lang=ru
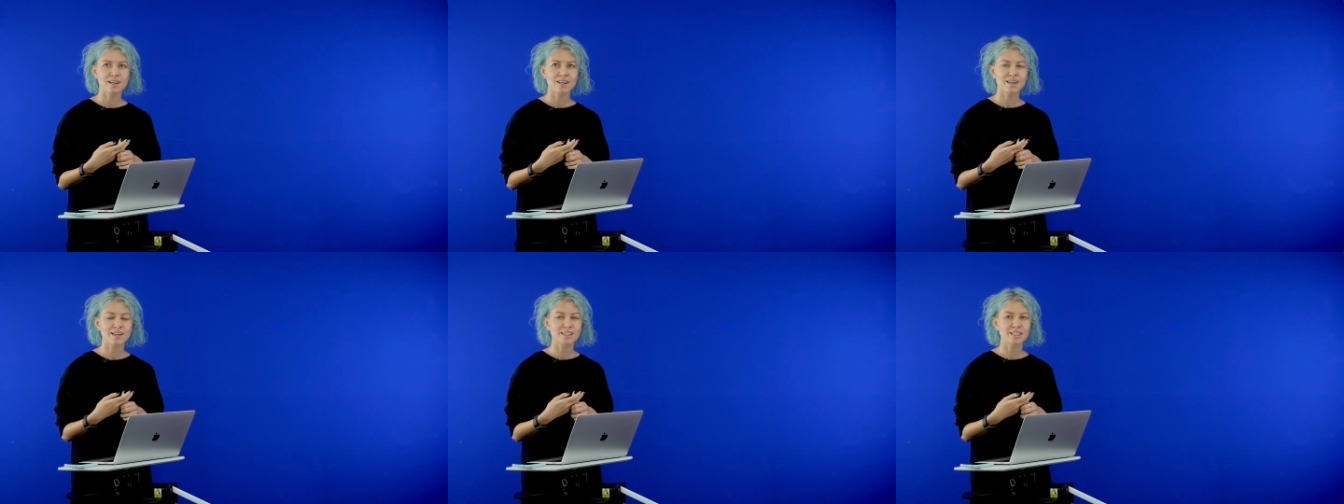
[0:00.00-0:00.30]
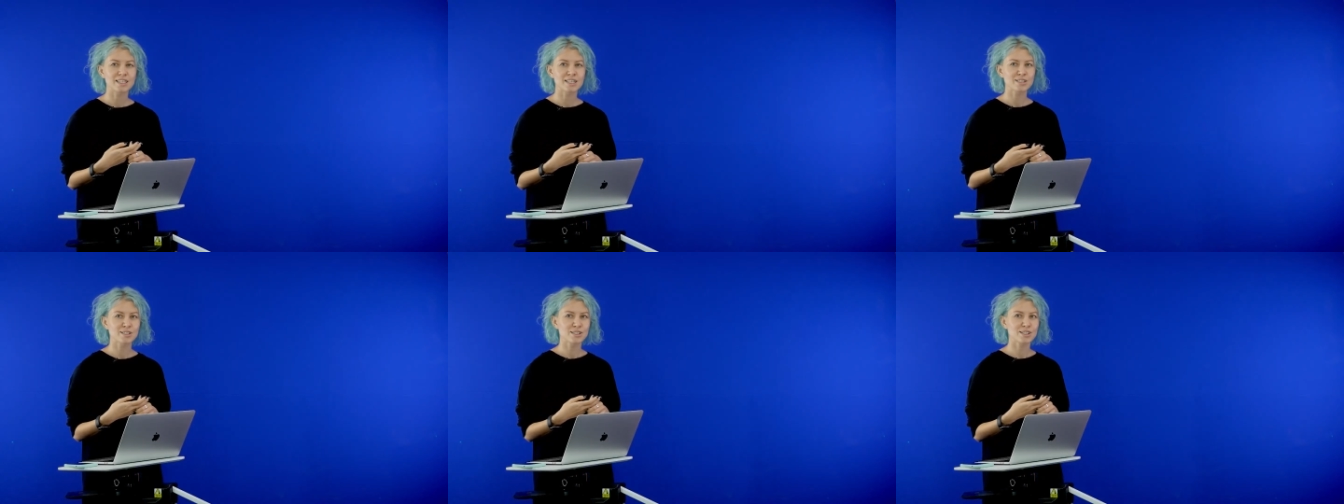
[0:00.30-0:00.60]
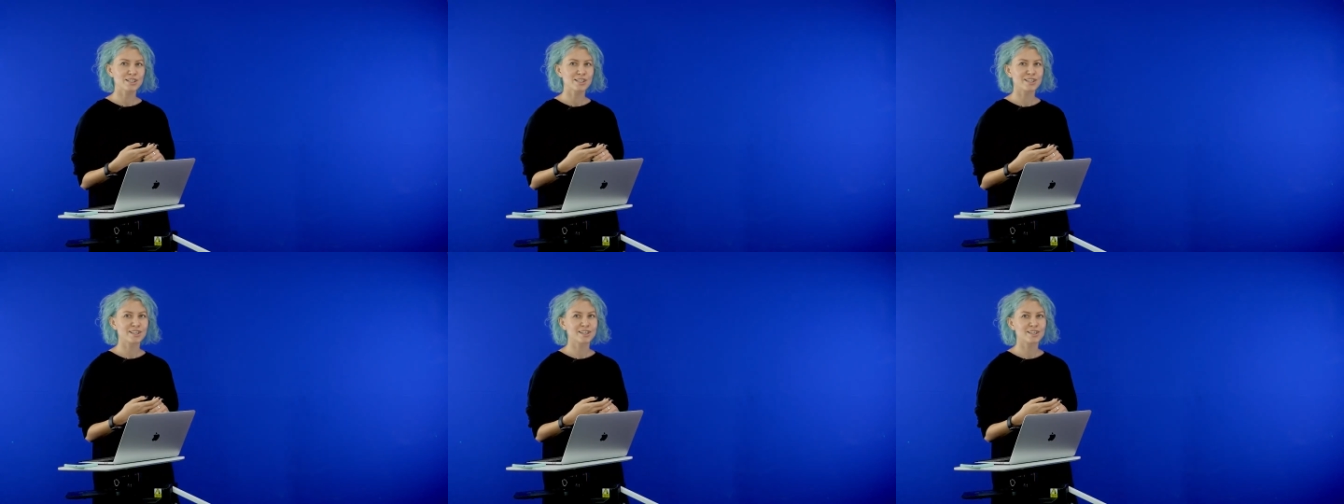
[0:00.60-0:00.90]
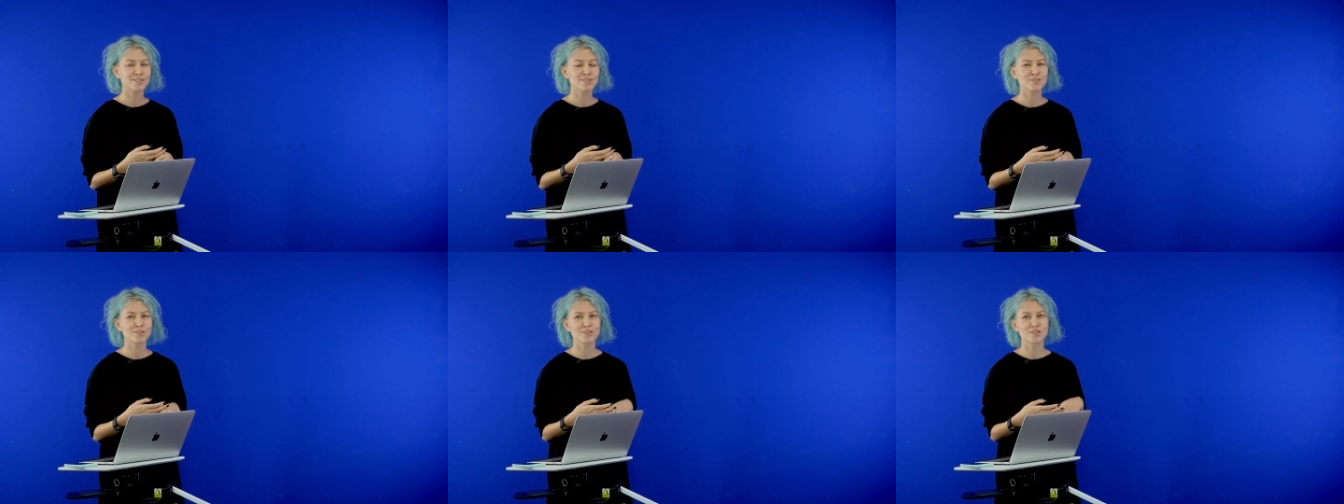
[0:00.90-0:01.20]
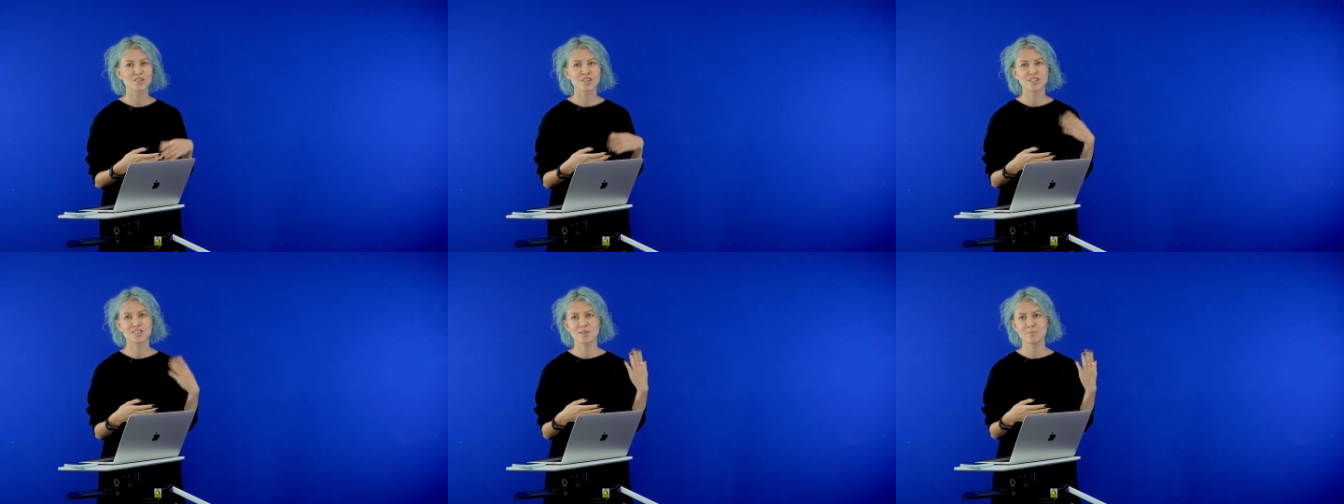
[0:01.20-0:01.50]
Если кто-то
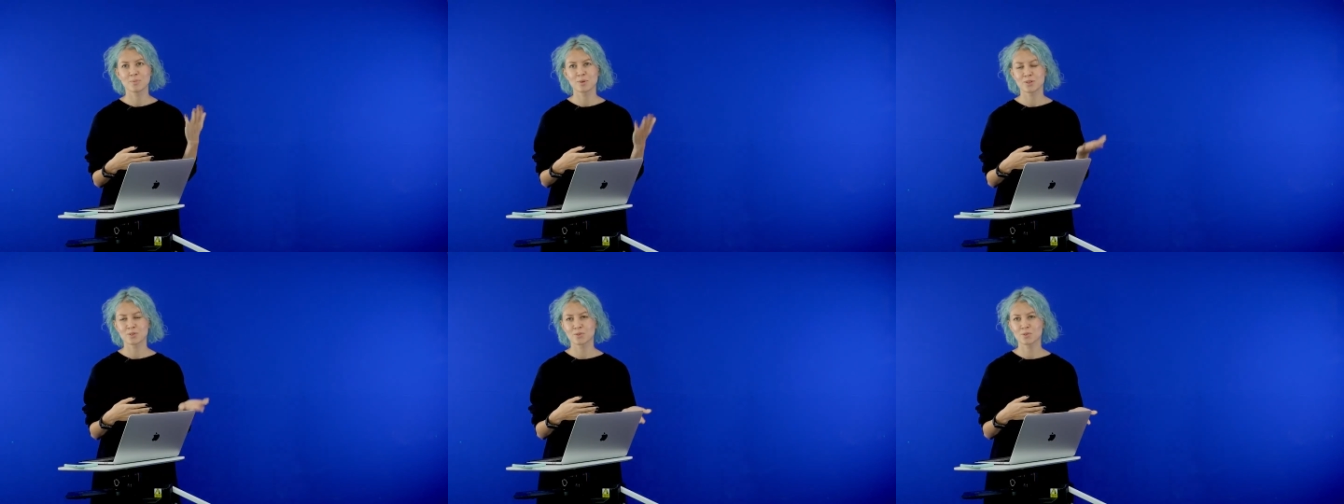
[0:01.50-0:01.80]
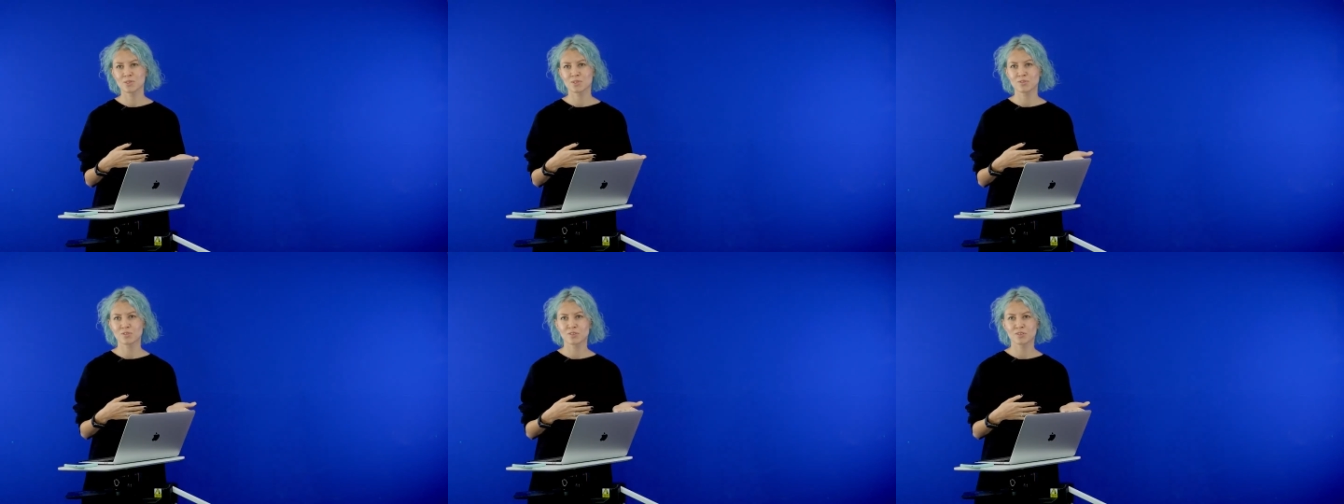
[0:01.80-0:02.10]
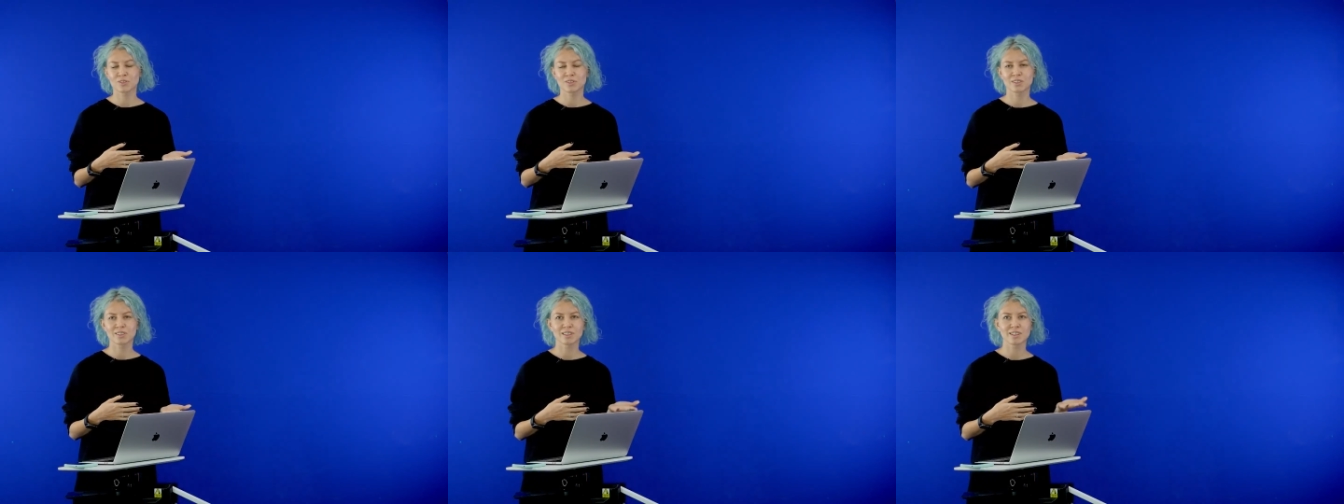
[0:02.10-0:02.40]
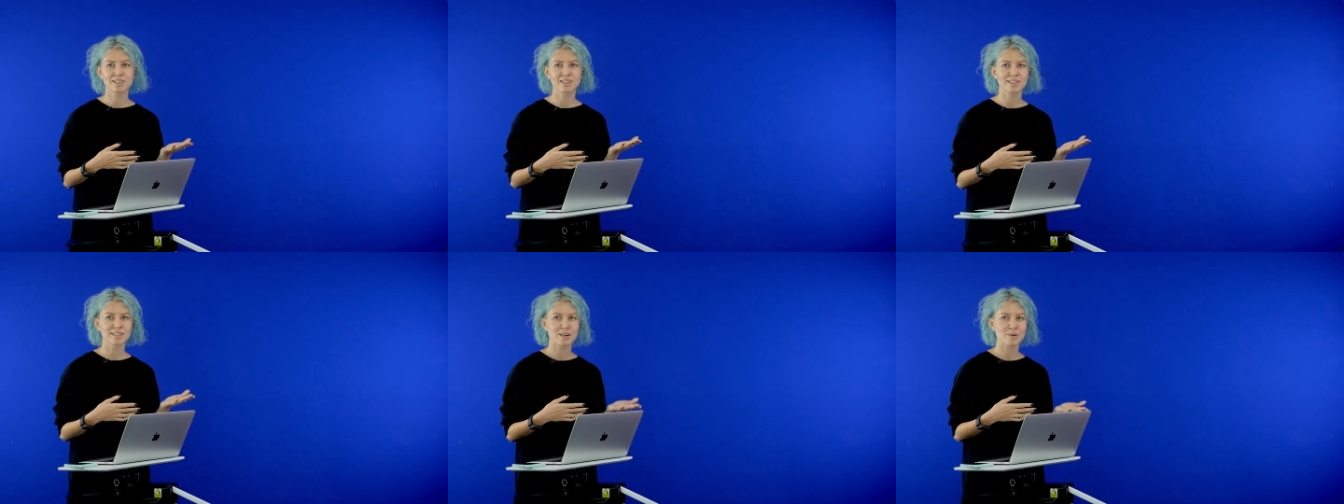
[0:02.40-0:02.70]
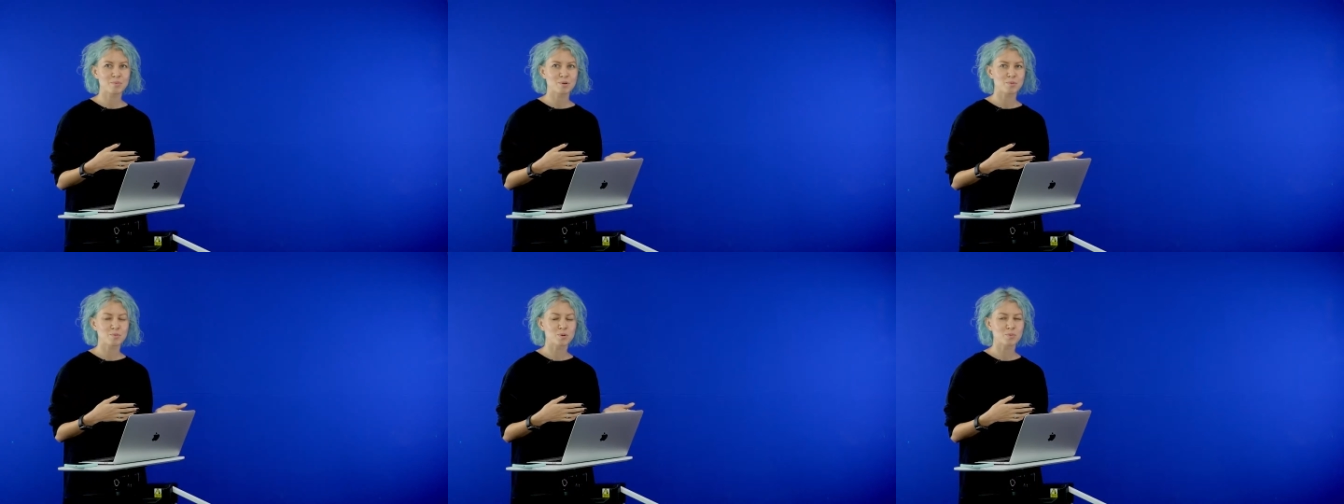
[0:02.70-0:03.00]
сейчас не присутствует э,
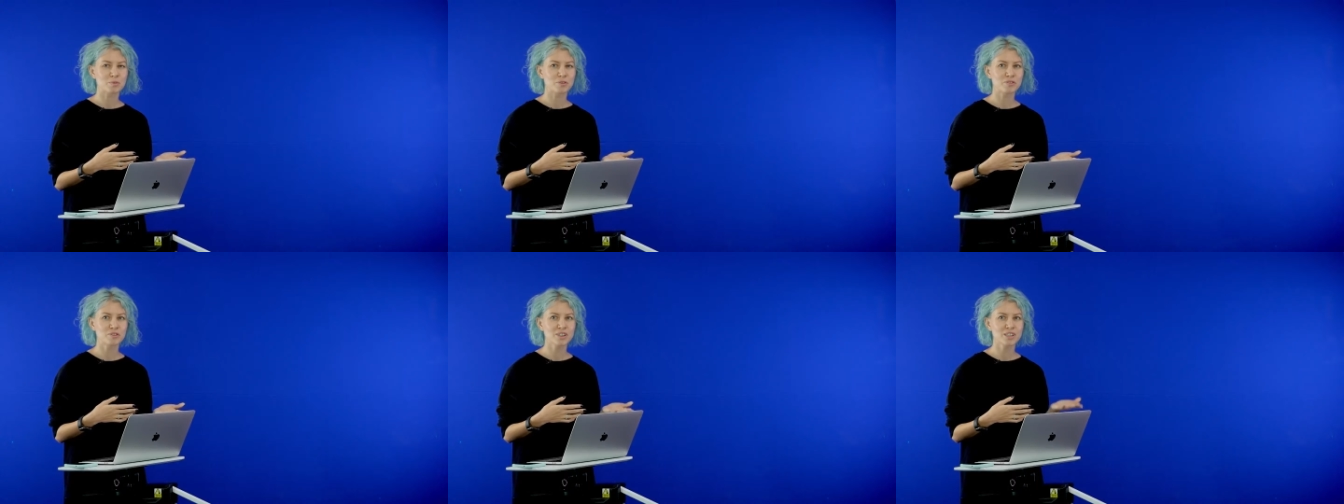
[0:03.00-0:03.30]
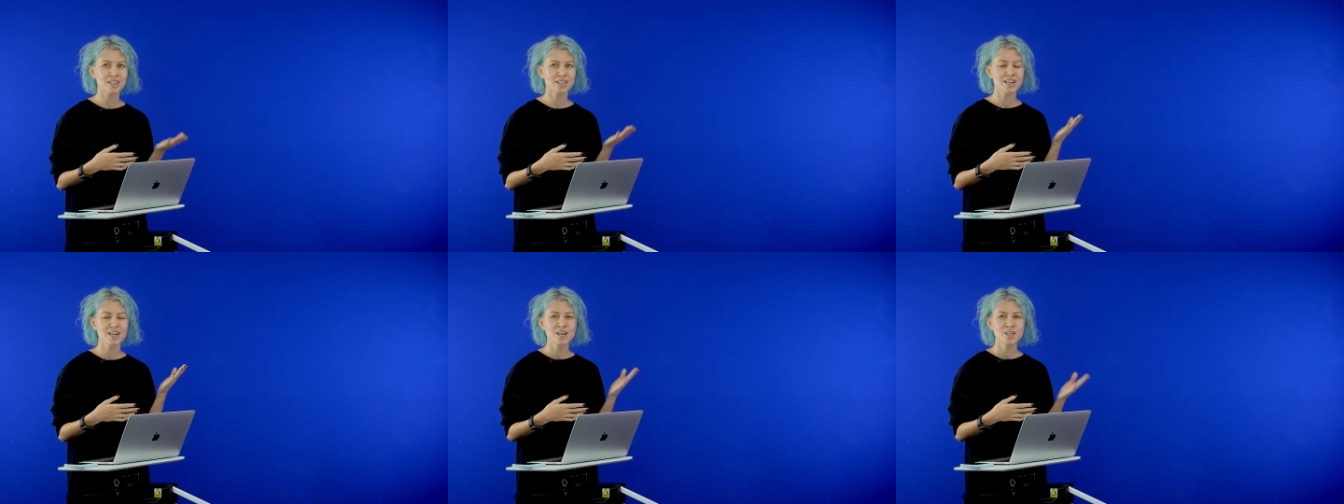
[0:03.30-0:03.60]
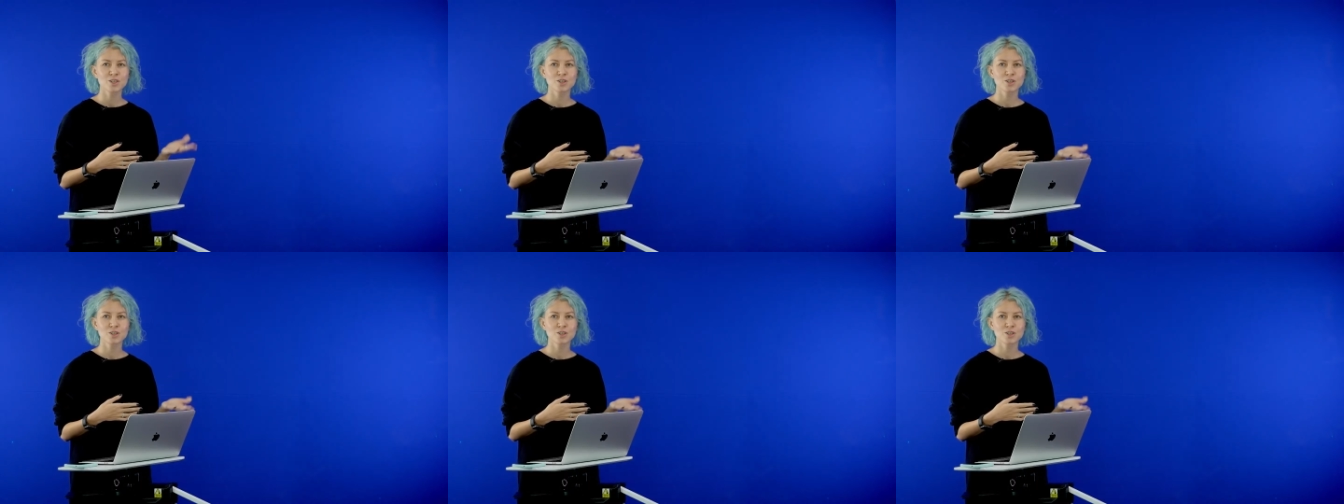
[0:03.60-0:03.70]
на прямом эфире,